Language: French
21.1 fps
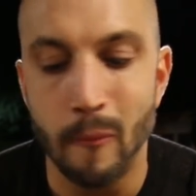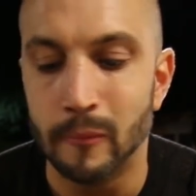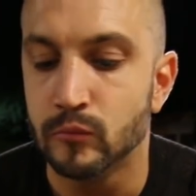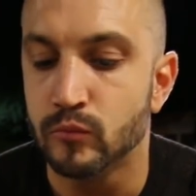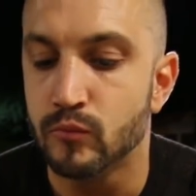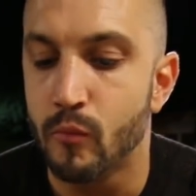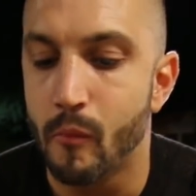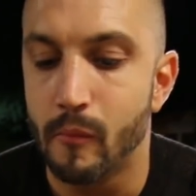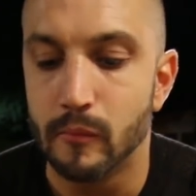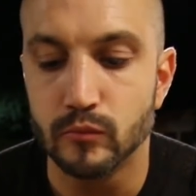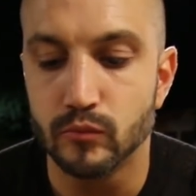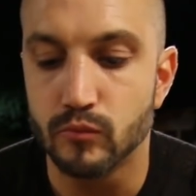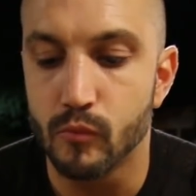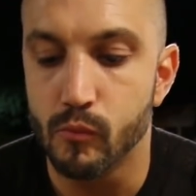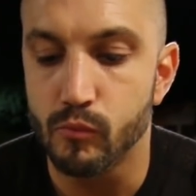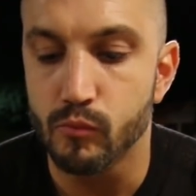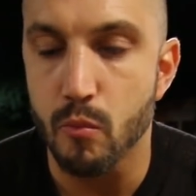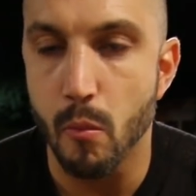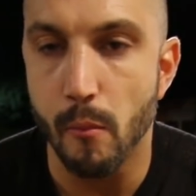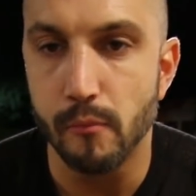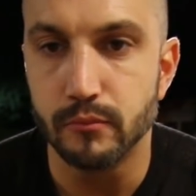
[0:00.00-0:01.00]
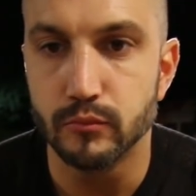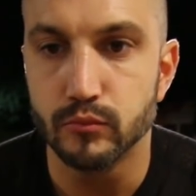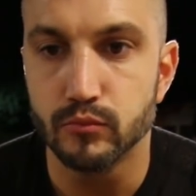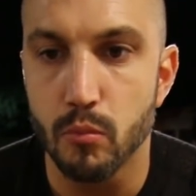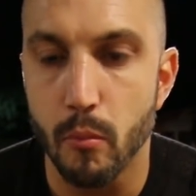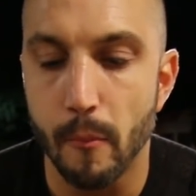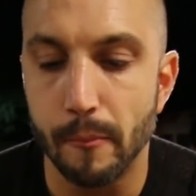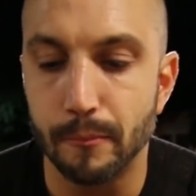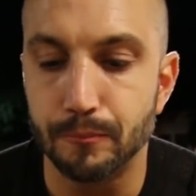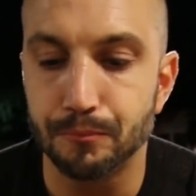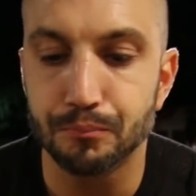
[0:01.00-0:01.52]
Je, peux sentir,
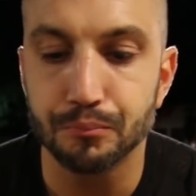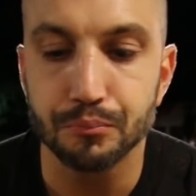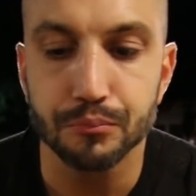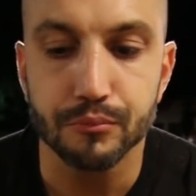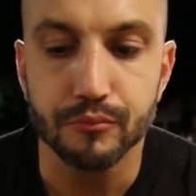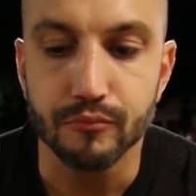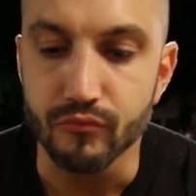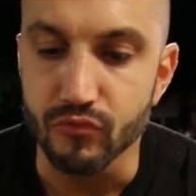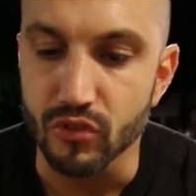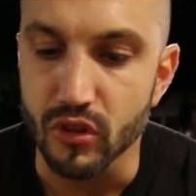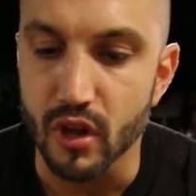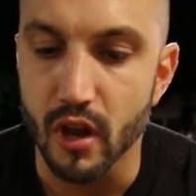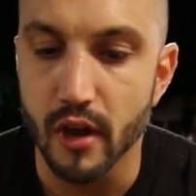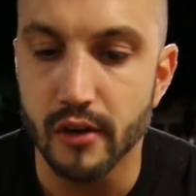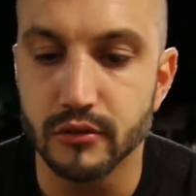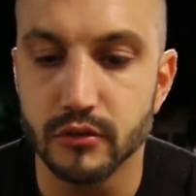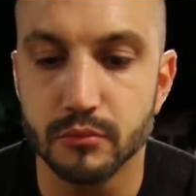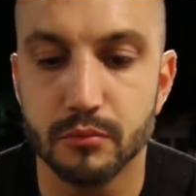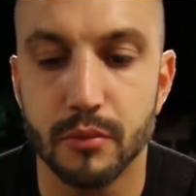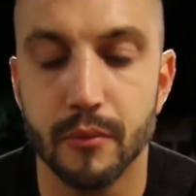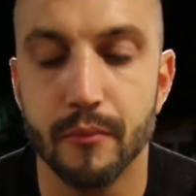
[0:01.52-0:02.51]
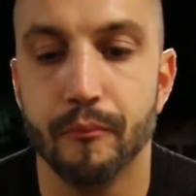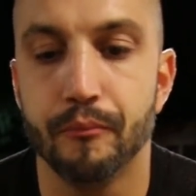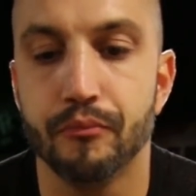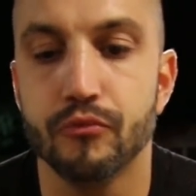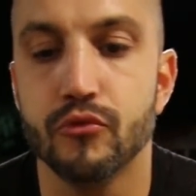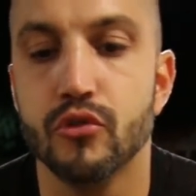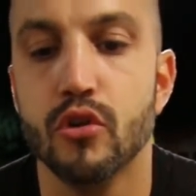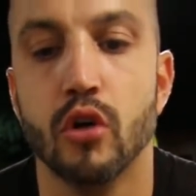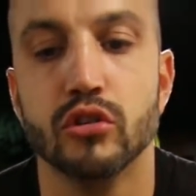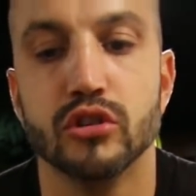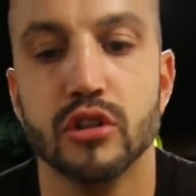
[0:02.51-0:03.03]
ça, a beaucoup le goût de cannelle ou pas
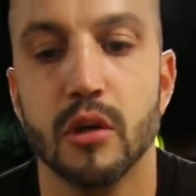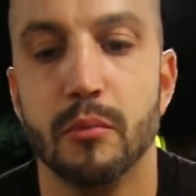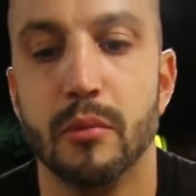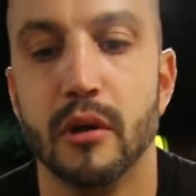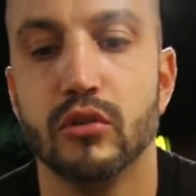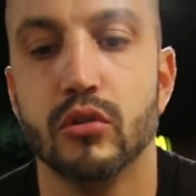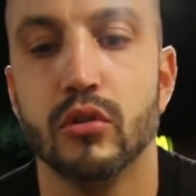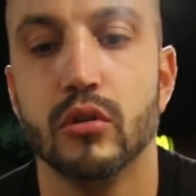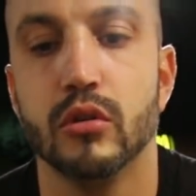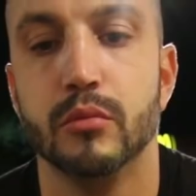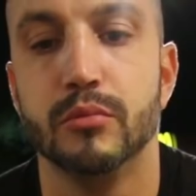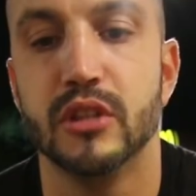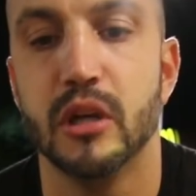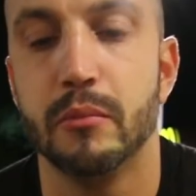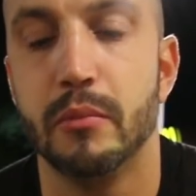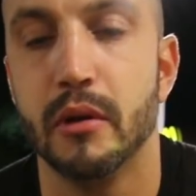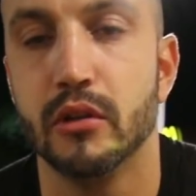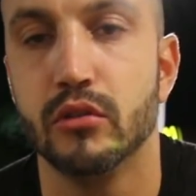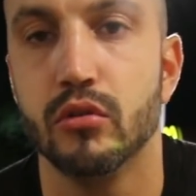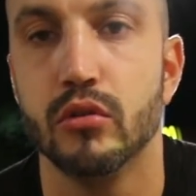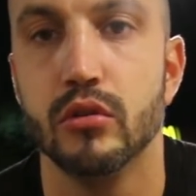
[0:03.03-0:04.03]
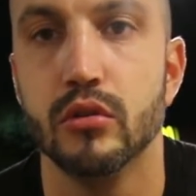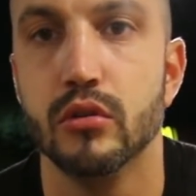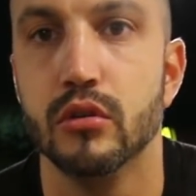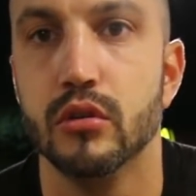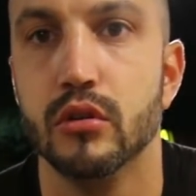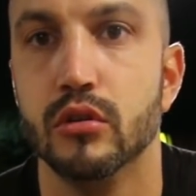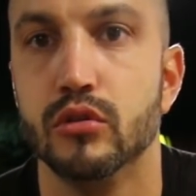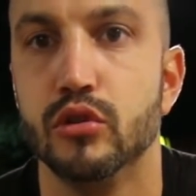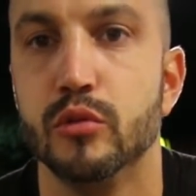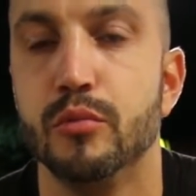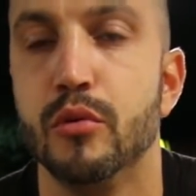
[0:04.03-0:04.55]
Non, ça pas, trop, ça pas trop
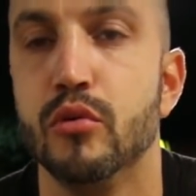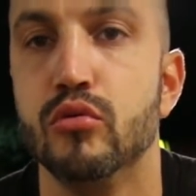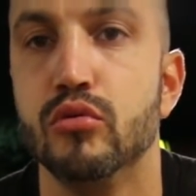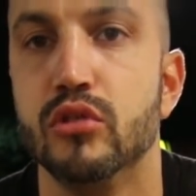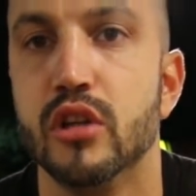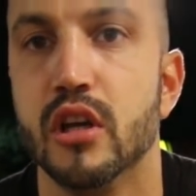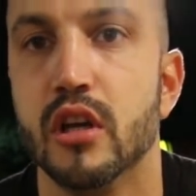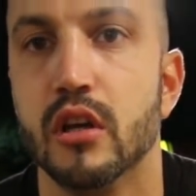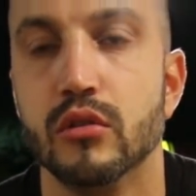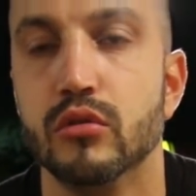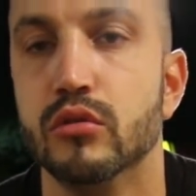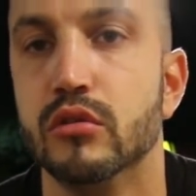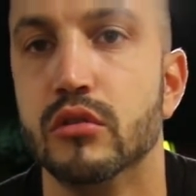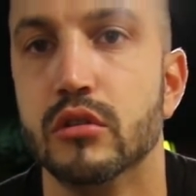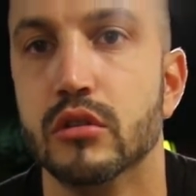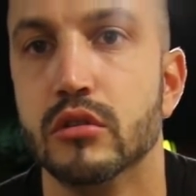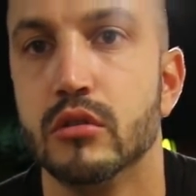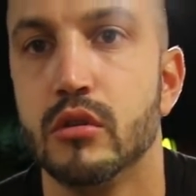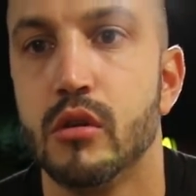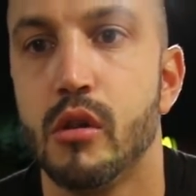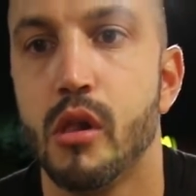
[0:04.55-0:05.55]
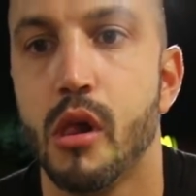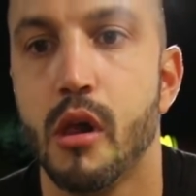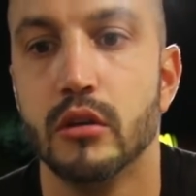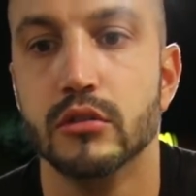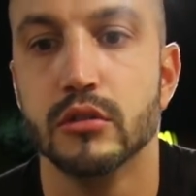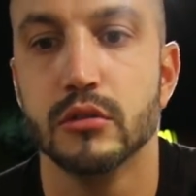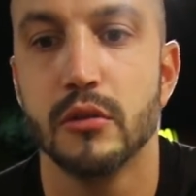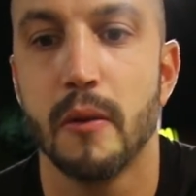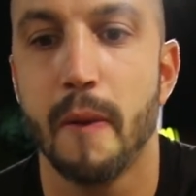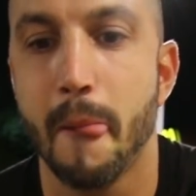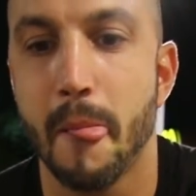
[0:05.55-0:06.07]
le. Tu peux goûter Ah non, non, je la sens.
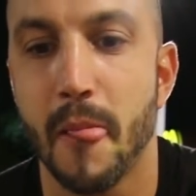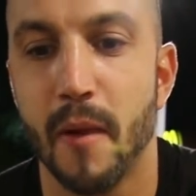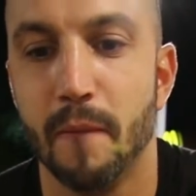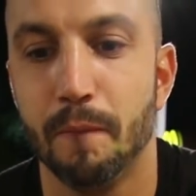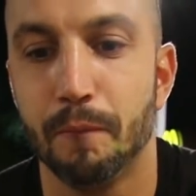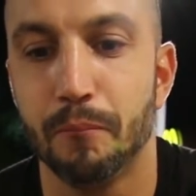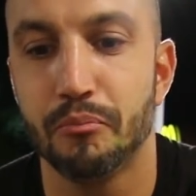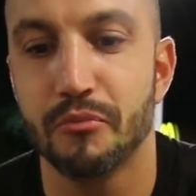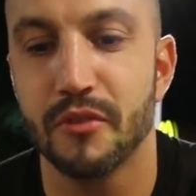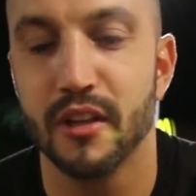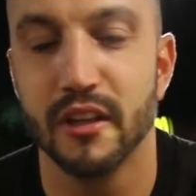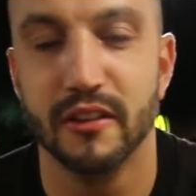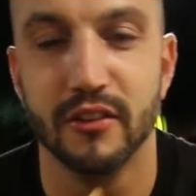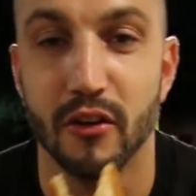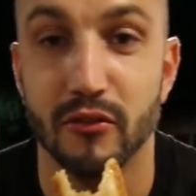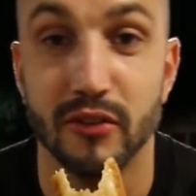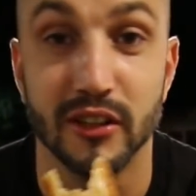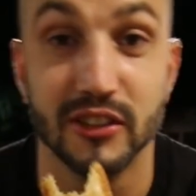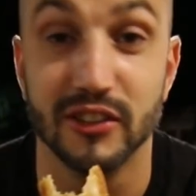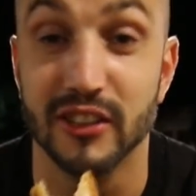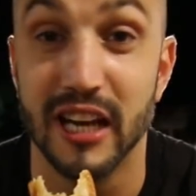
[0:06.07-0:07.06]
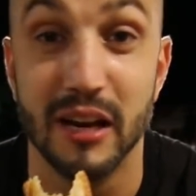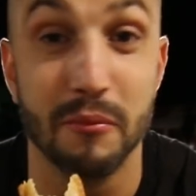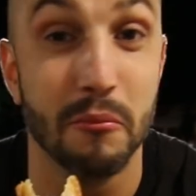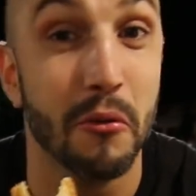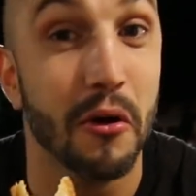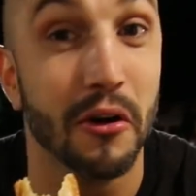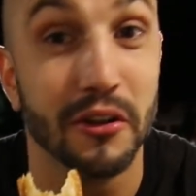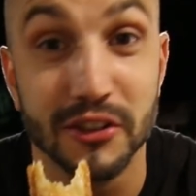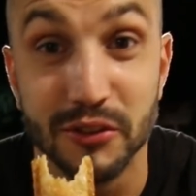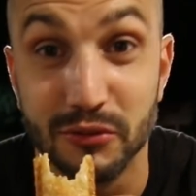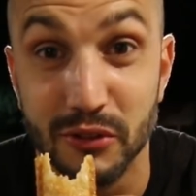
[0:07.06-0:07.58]
Oh non, je la sens Mais en fait, il y en a à
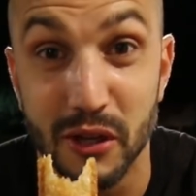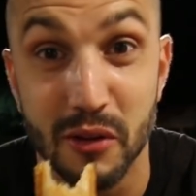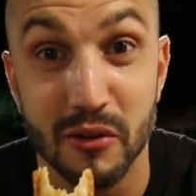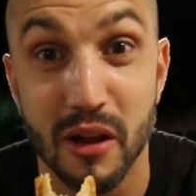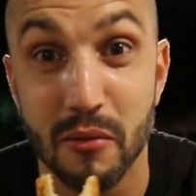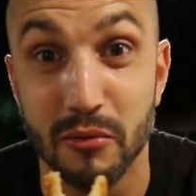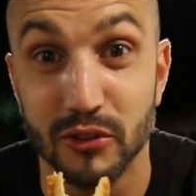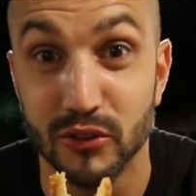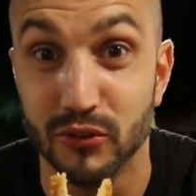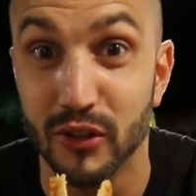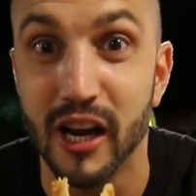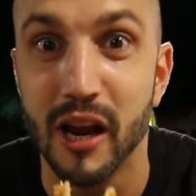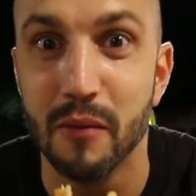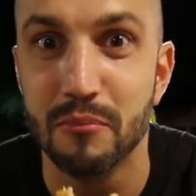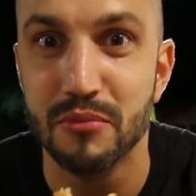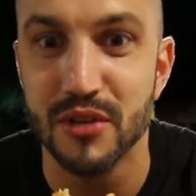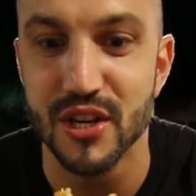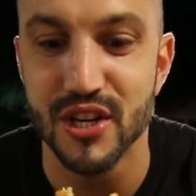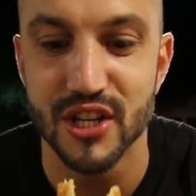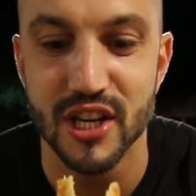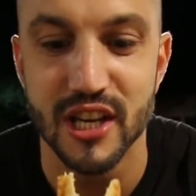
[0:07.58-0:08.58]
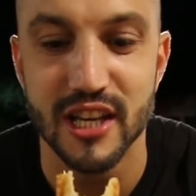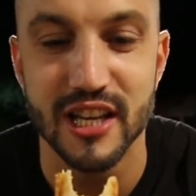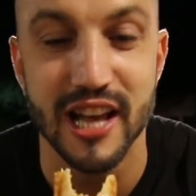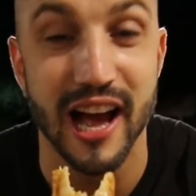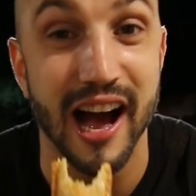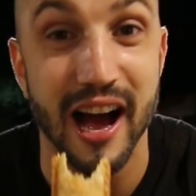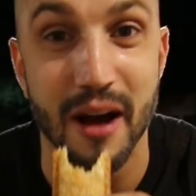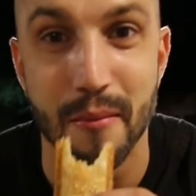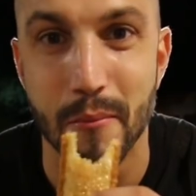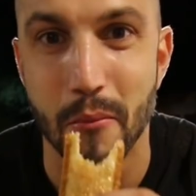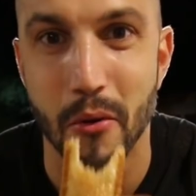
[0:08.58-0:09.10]
mort. Je voulais, la, je voulais la piéger, il y a
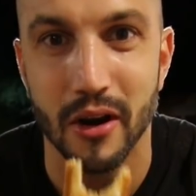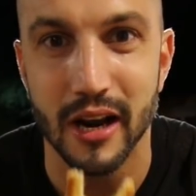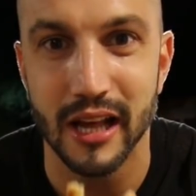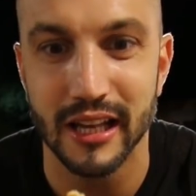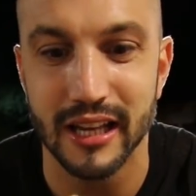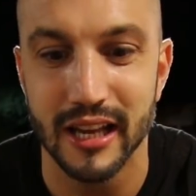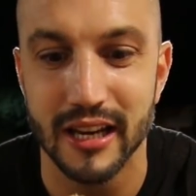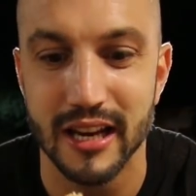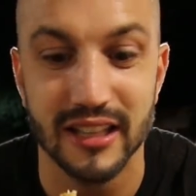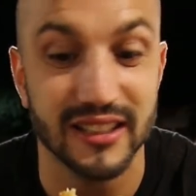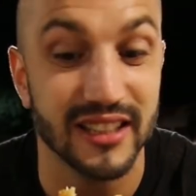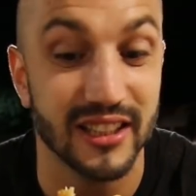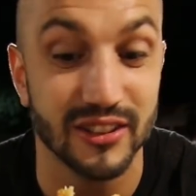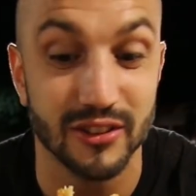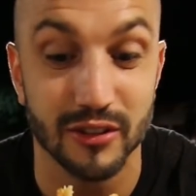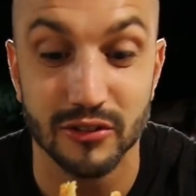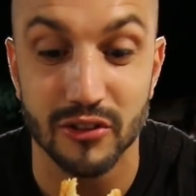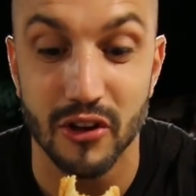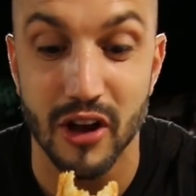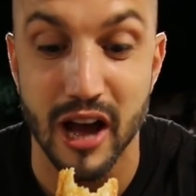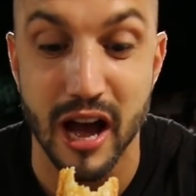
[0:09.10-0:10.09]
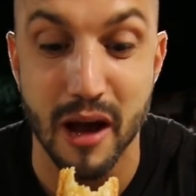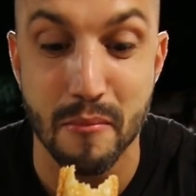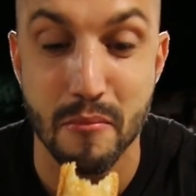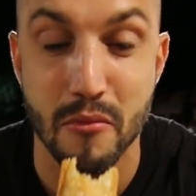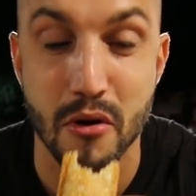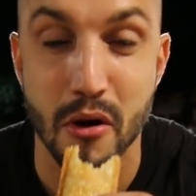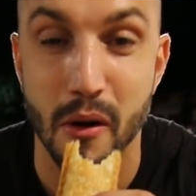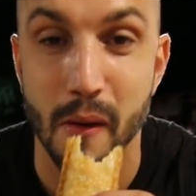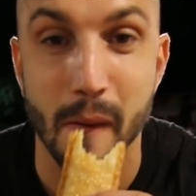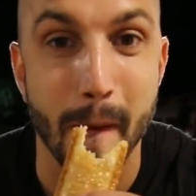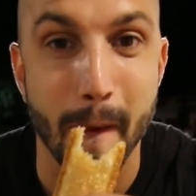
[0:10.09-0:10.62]
à mort la cannelle, ça se sent à
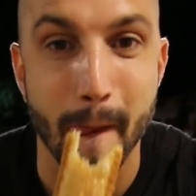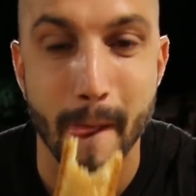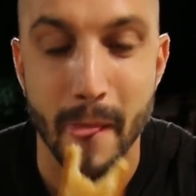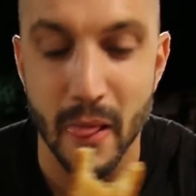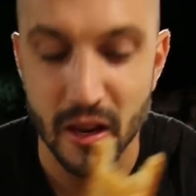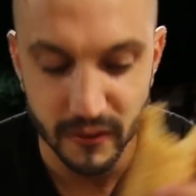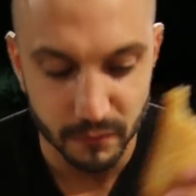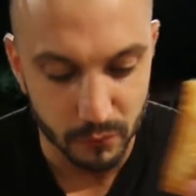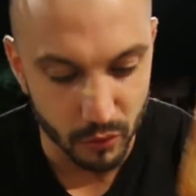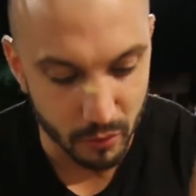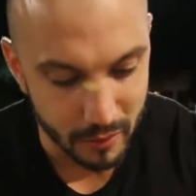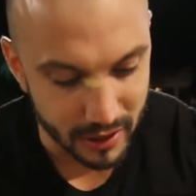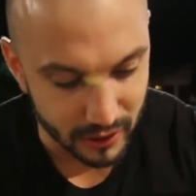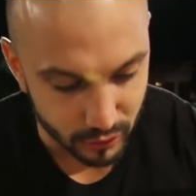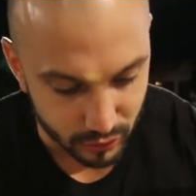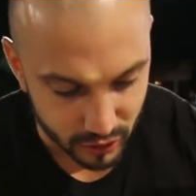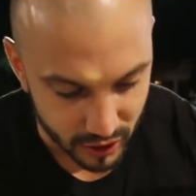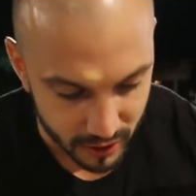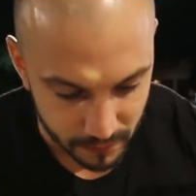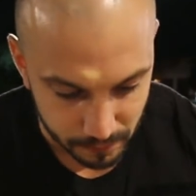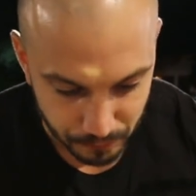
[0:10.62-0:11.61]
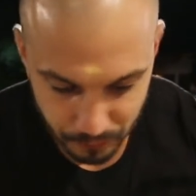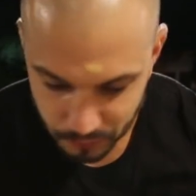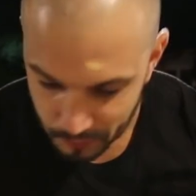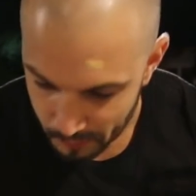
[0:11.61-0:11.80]
mort. Bon, bah écoutez,